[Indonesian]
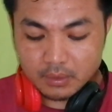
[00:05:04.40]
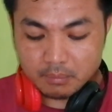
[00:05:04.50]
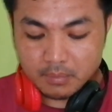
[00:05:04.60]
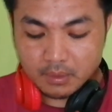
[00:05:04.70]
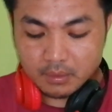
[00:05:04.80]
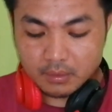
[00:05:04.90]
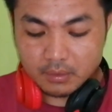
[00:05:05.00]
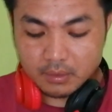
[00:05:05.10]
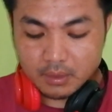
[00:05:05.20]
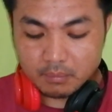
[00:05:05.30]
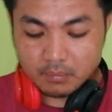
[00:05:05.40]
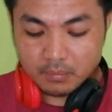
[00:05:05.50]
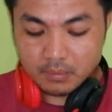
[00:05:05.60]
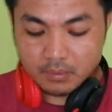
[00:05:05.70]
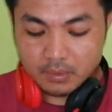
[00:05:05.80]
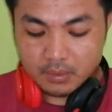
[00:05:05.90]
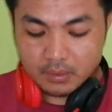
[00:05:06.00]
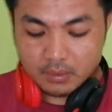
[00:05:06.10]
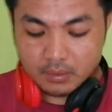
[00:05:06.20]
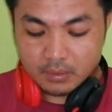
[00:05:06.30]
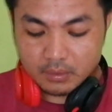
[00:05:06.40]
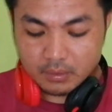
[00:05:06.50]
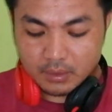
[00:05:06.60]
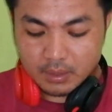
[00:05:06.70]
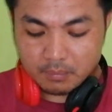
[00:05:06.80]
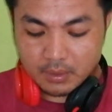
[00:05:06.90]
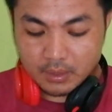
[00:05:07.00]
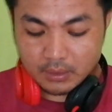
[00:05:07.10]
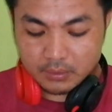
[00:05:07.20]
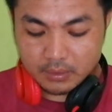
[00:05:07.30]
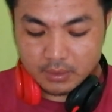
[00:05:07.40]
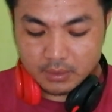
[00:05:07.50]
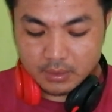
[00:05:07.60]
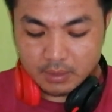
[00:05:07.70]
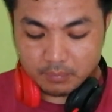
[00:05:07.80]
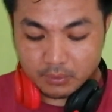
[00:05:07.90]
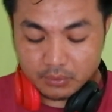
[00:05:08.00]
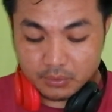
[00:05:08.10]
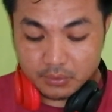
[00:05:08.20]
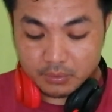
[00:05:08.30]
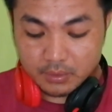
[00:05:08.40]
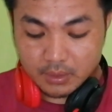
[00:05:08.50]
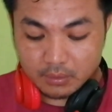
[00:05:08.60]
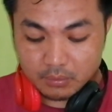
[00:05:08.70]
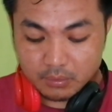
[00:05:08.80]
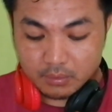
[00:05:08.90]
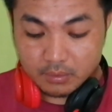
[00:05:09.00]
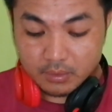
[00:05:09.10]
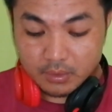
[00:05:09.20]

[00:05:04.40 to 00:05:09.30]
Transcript: lima enam enam lah kalau saya tidak silap Kau oh, tujuh satu